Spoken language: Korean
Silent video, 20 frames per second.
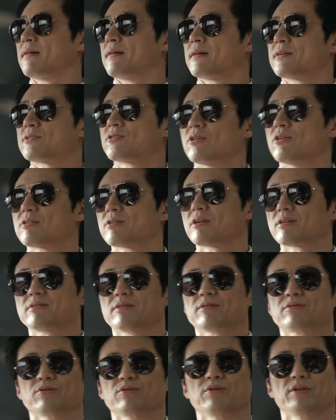선글라스를
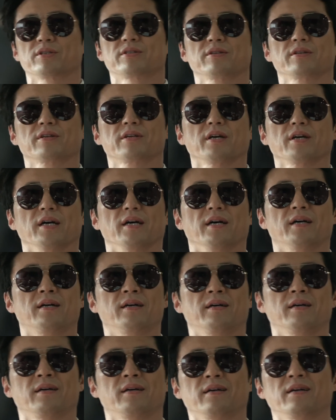쓰고 있으니까
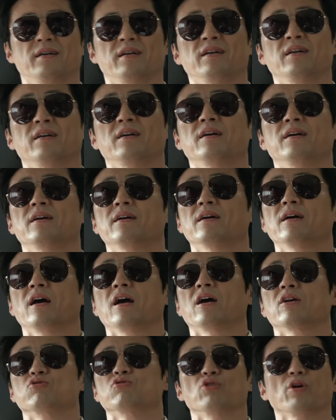
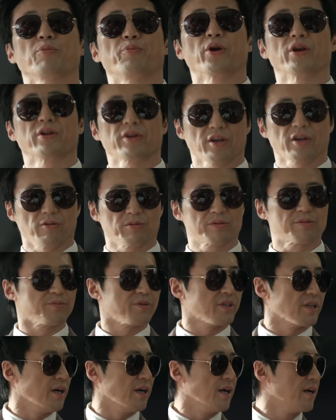눈에 뵈는 게
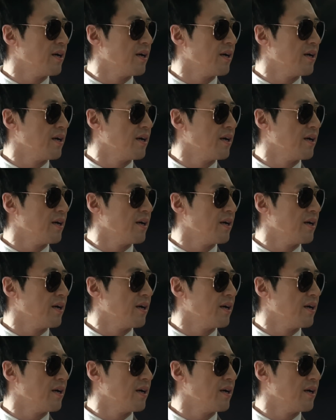없습니다.